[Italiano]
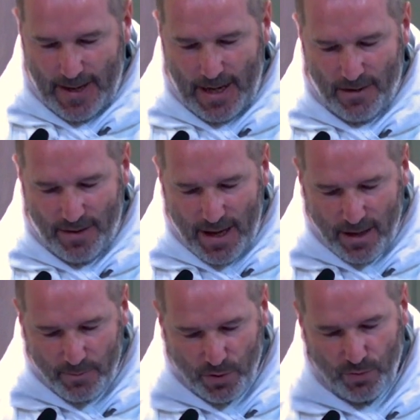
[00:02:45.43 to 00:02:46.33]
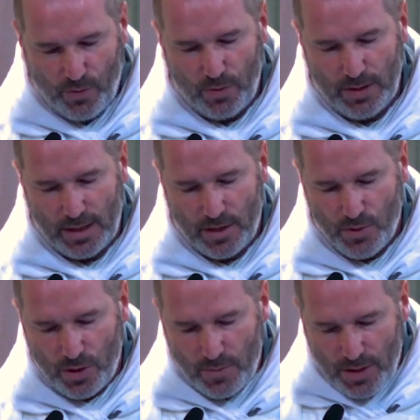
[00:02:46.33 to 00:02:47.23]
La vera profonda
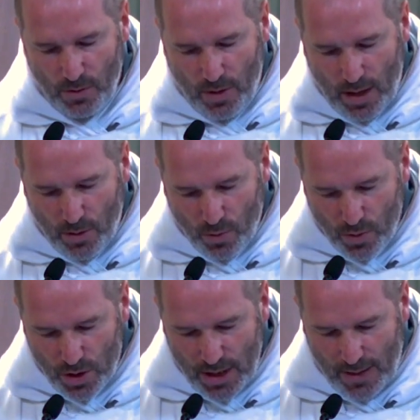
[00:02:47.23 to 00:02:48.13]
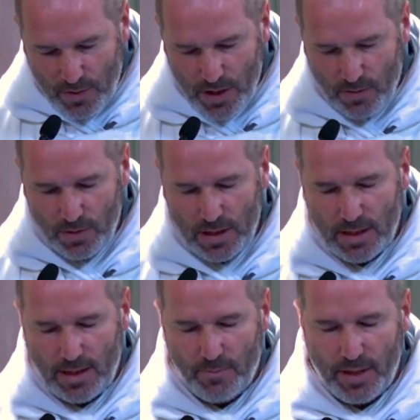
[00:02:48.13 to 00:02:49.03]
ragione per la quale non siamo
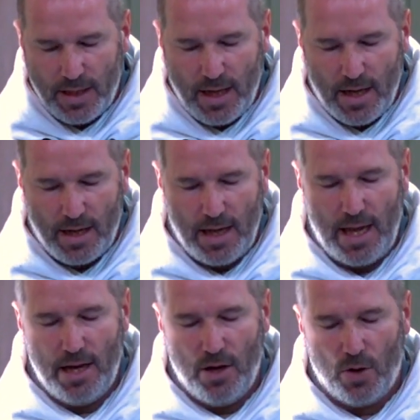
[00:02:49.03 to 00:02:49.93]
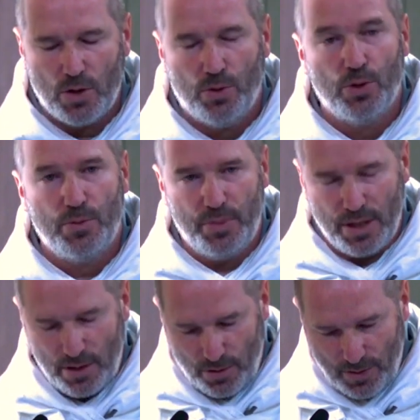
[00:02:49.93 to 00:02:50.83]
esauditi nelle preghiere è il nostro
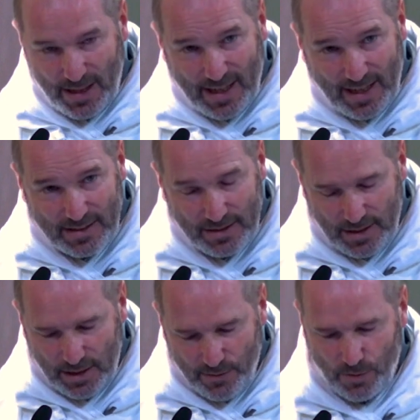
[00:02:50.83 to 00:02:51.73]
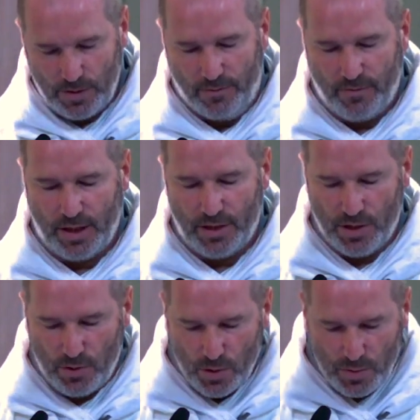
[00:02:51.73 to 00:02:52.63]
spirito cattivo invece
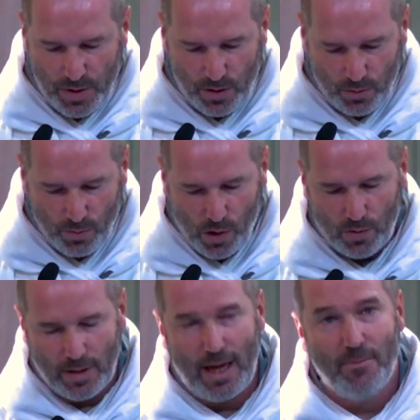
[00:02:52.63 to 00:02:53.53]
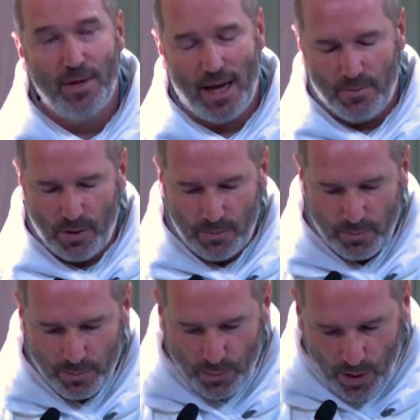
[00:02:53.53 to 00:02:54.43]
dello spirito buono. Abbiamo
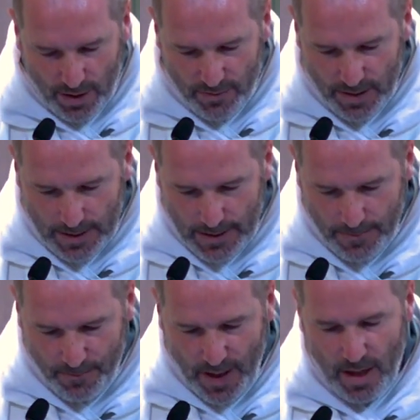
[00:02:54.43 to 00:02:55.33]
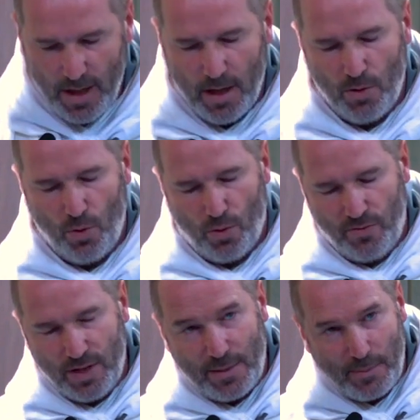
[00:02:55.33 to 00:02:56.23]
poca fede, non
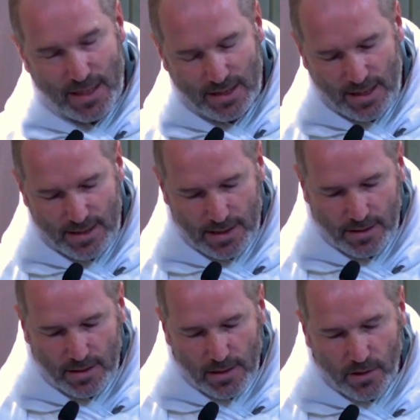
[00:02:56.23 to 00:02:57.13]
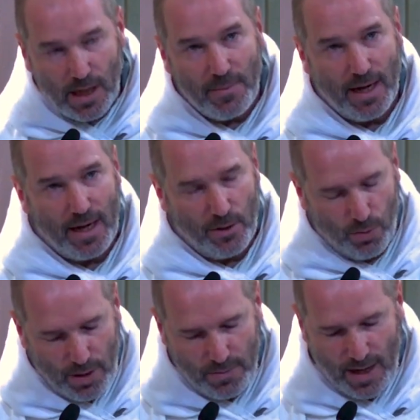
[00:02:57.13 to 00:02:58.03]
confidiamo abbastanza in Dio e magari
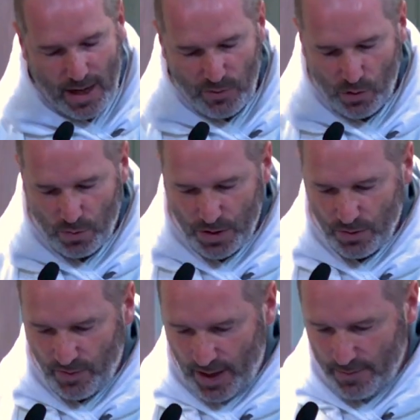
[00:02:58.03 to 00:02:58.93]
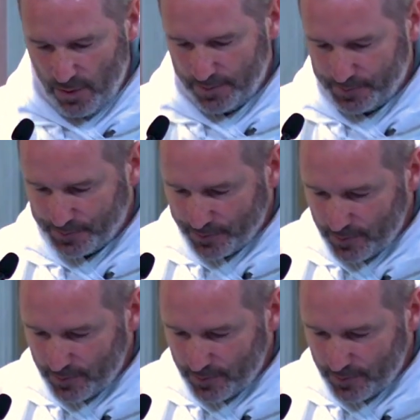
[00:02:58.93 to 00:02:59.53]
non amiamo come dovremmo.